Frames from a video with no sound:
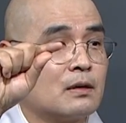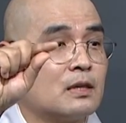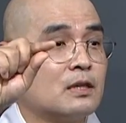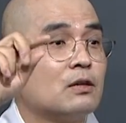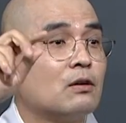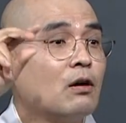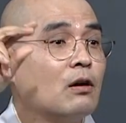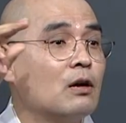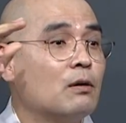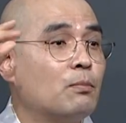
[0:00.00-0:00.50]

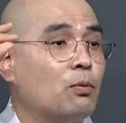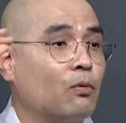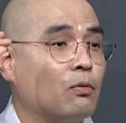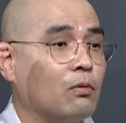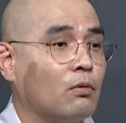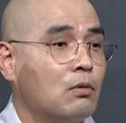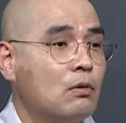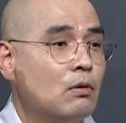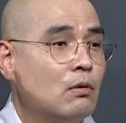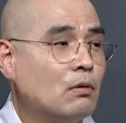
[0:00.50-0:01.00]
그걸
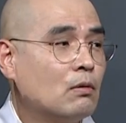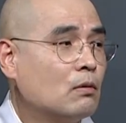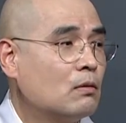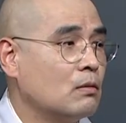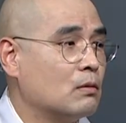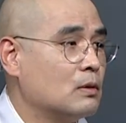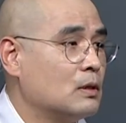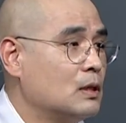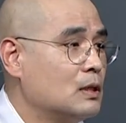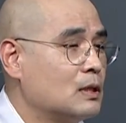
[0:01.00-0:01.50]

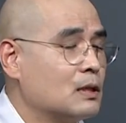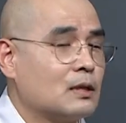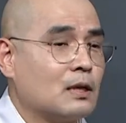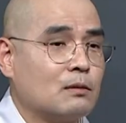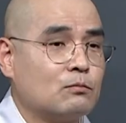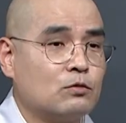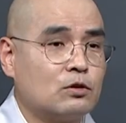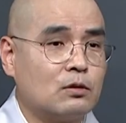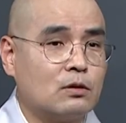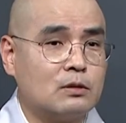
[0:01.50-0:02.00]
보고 이
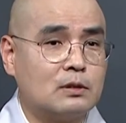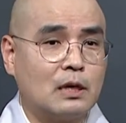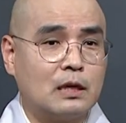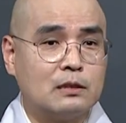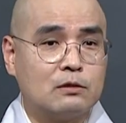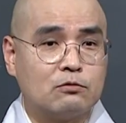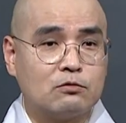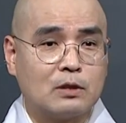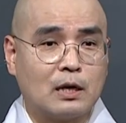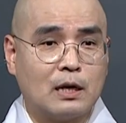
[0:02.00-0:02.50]
세상 물건이
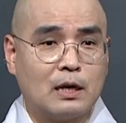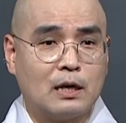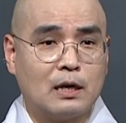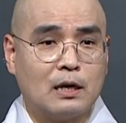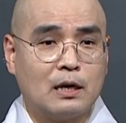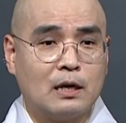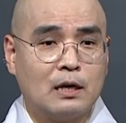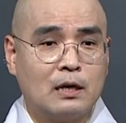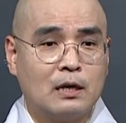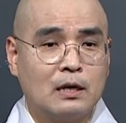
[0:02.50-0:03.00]

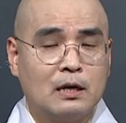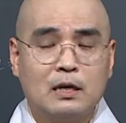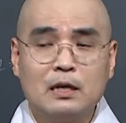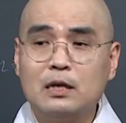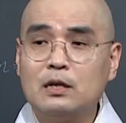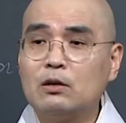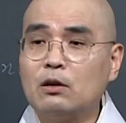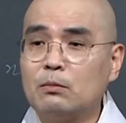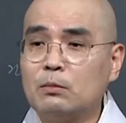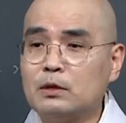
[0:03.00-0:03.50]
아니구나
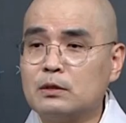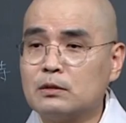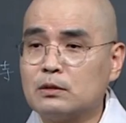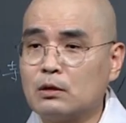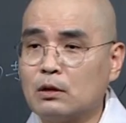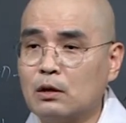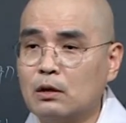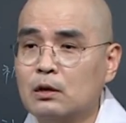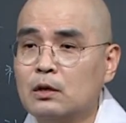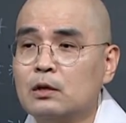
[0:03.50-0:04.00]

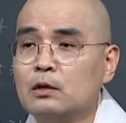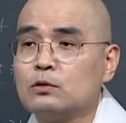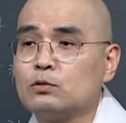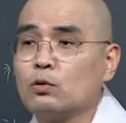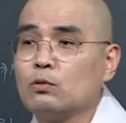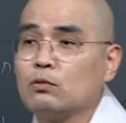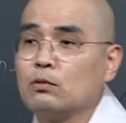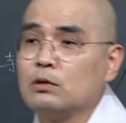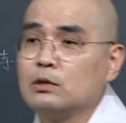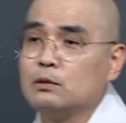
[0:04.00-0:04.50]
이러면서
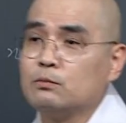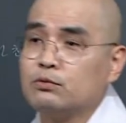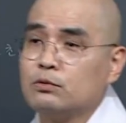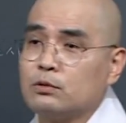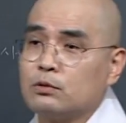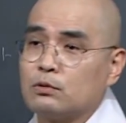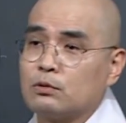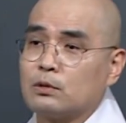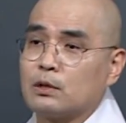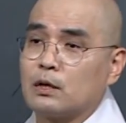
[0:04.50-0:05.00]
송건이
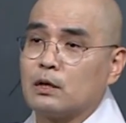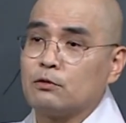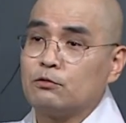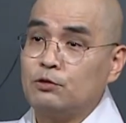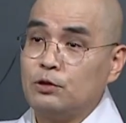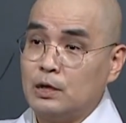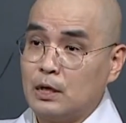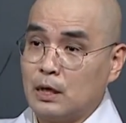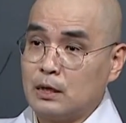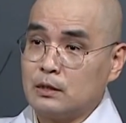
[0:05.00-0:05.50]
불교로다가
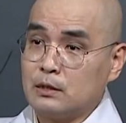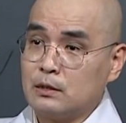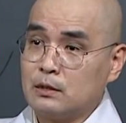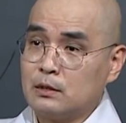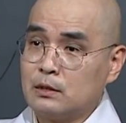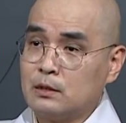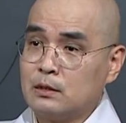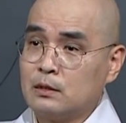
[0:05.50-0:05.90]
귀하는